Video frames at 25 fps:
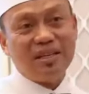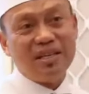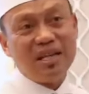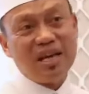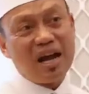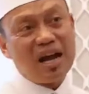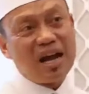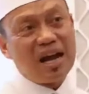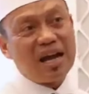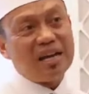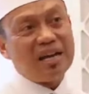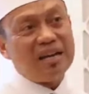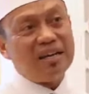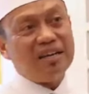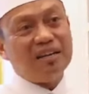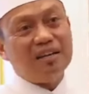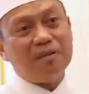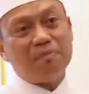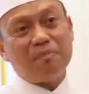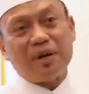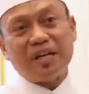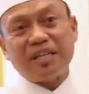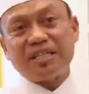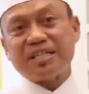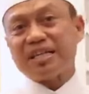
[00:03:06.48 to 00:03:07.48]
Yang ada di
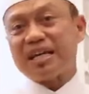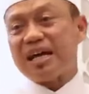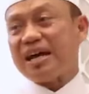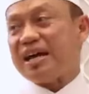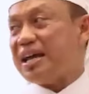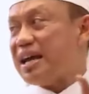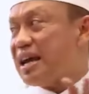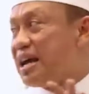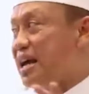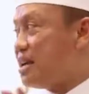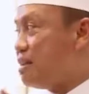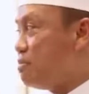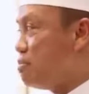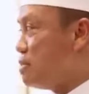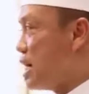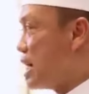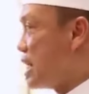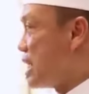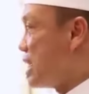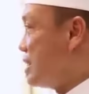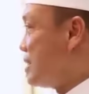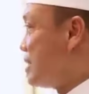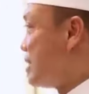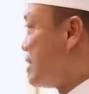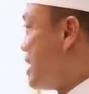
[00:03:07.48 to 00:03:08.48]
depan saya, di
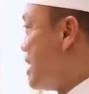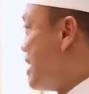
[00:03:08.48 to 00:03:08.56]
belakang